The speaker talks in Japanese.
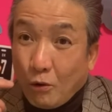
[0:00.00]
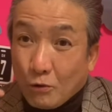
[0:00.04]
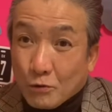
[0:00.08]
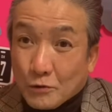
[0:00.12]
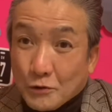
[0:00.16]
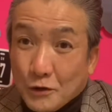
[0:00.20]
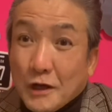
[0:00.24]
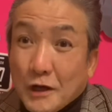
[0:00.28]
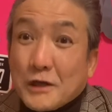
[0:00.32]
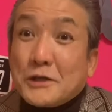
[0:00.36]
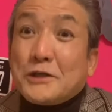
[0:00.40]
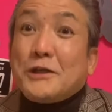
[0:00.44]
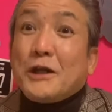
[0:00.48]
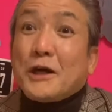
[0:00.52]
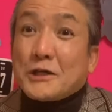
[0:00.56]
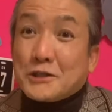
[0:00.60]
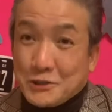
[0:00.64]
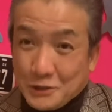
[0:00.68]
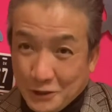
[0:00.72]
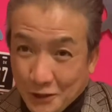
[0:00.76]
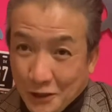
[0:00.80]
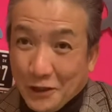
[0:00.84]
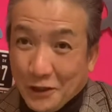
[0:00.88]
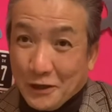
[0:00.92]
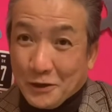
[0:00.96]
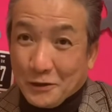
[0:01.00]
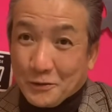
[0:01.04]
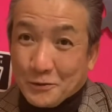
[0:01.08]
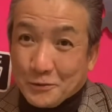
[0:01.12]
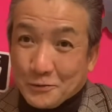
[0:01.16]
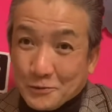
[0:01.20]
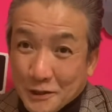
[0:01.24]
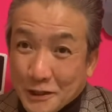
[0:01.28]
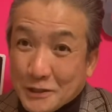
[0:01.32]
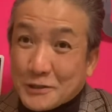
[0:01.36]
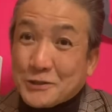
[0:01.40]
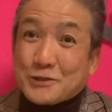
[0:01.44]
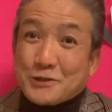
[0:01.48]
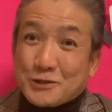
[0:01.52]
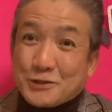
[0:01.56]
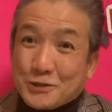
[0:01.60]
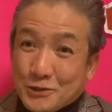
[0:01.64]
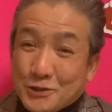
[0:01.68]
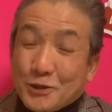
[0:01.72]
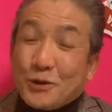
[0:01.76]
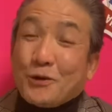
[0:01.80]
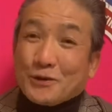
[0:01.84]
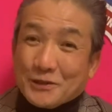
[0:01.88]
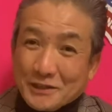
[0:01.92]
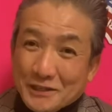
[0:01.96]
泣き出して、嬉し
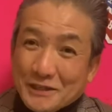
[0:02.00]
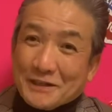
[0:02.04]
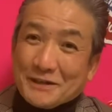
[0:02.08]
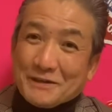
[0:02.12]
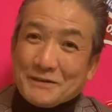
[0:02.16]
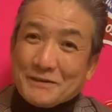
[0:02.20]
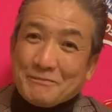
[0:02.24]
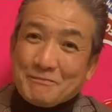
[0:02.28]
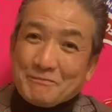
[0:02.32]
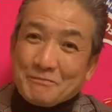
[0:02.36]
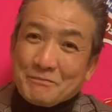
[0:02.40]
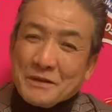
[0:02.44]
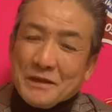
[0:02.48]
そうに、